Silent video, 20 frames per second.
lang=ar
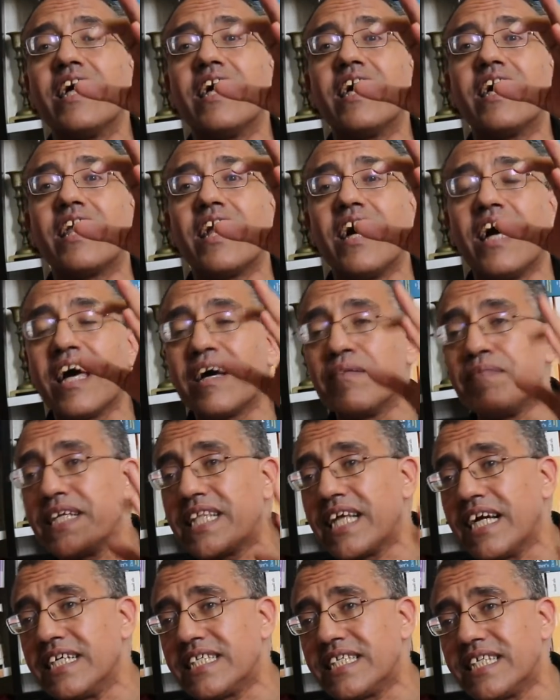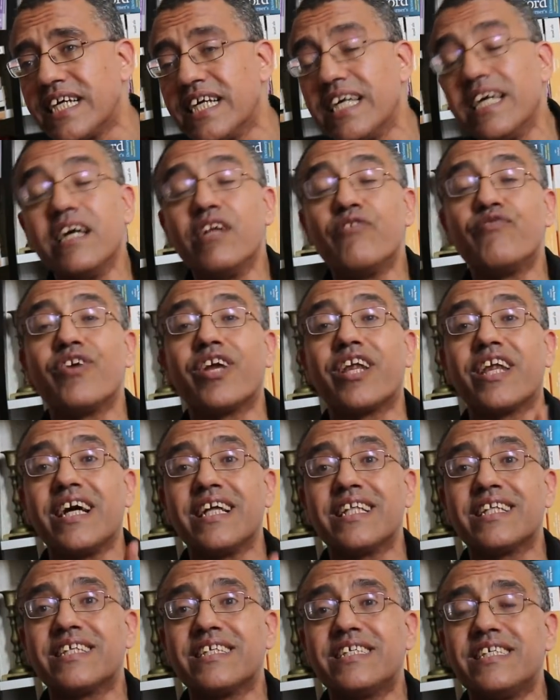رغبة إسرائيل في
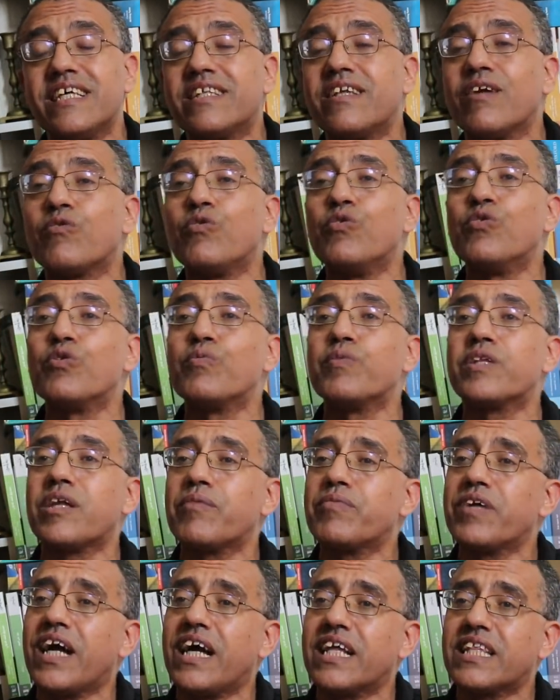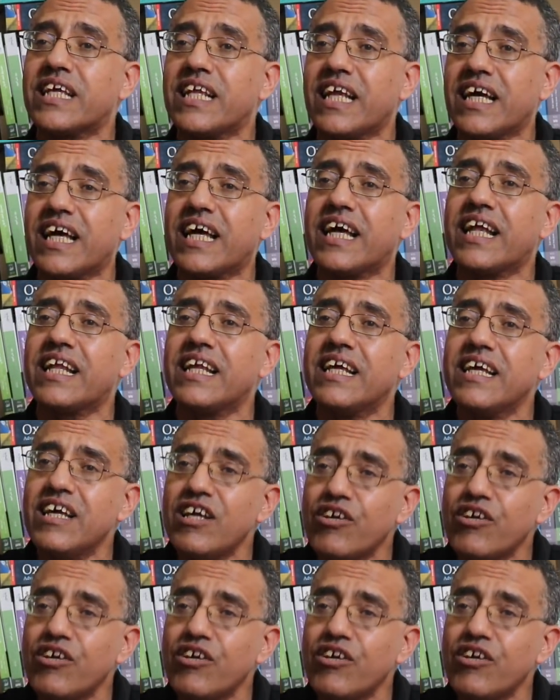الرد ستكون بطبيعة الحال